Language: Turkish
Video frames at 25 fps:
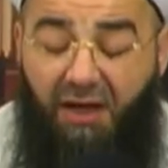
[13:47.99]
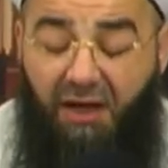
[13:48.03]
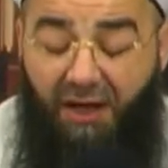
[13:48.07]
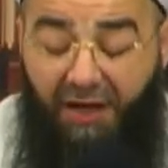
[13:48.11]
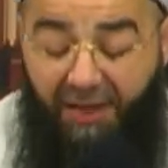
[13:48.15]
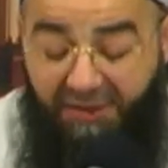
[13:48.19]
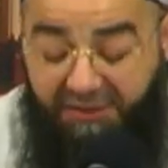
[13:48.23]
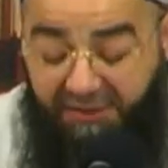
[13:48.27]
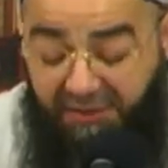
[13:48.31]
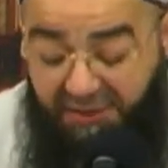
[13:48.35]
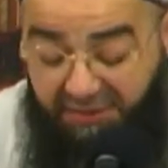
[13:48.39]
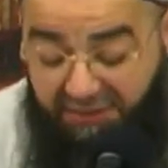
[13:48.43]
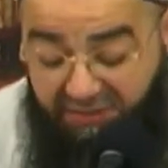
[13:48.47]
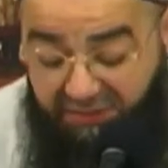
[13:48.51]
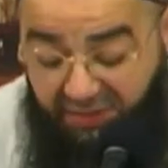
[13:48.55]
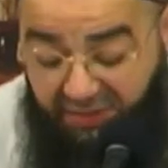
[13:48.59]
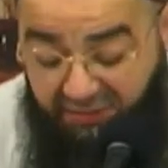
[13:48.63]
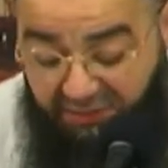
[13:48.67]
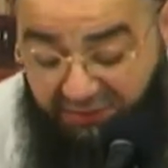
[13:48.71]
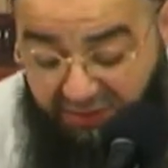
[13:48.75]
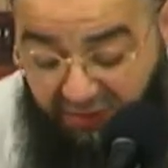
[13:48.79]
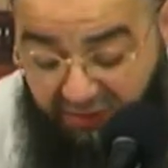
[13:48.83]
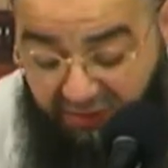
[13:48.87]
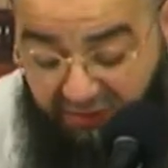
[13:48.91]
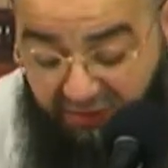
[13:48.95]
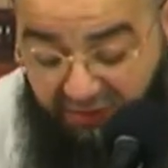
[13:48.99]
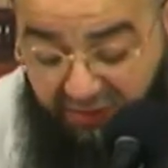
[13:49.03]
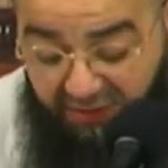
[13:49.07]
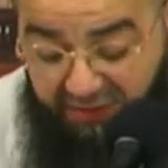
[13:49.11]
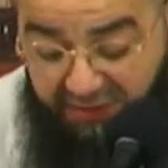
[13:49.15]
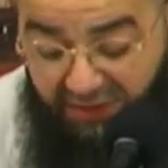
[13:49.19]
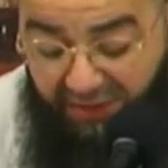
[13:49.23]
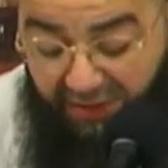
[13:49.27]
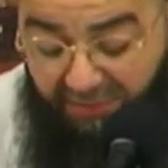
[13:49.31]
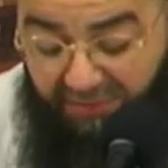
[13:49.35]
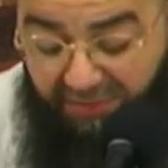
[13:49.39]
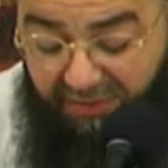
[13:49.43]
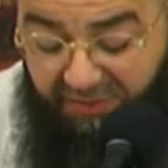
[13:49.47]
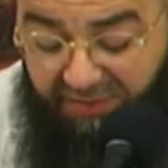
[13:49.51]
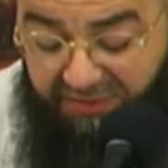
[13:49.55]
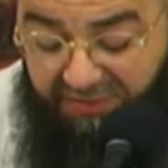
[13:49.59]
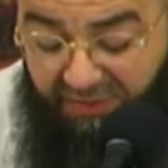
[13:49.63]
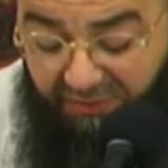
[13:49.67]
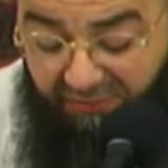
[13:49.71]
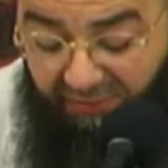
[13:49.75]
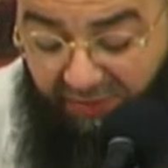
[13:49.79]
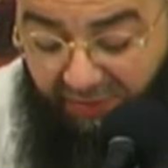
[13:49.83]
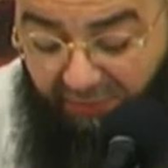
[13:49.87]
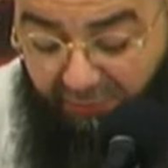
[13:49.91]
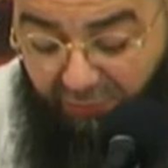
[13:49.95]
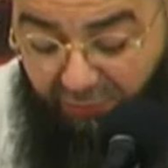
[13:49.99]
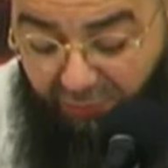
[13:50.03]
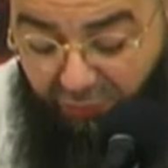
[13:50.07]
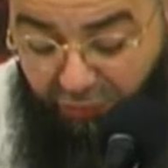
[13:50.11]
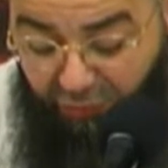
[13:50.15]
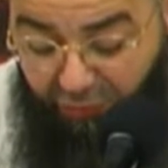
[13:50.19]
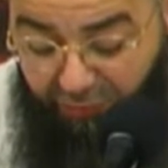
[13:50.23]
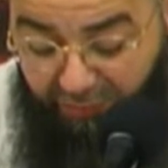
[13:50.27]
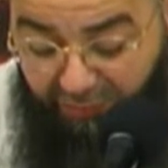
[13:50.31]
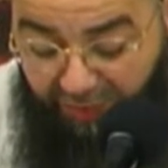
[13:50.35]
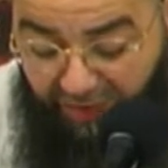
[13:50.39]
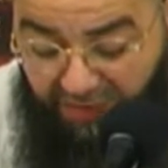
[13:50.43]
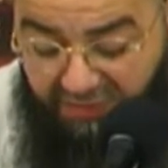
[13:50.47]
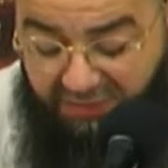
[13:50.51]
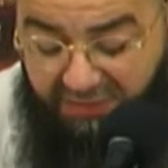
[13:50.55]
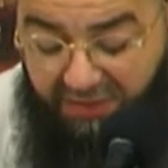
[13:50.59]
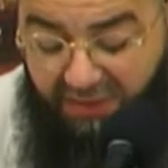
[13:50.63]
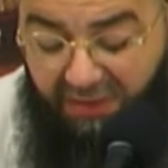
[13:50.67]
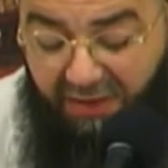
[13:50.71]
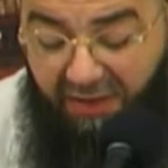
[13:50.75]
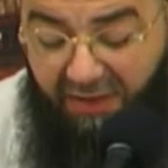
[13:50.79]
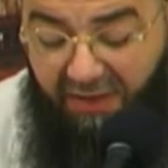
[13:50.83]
ateşten sakınacağı bir sevabı bulunmaz.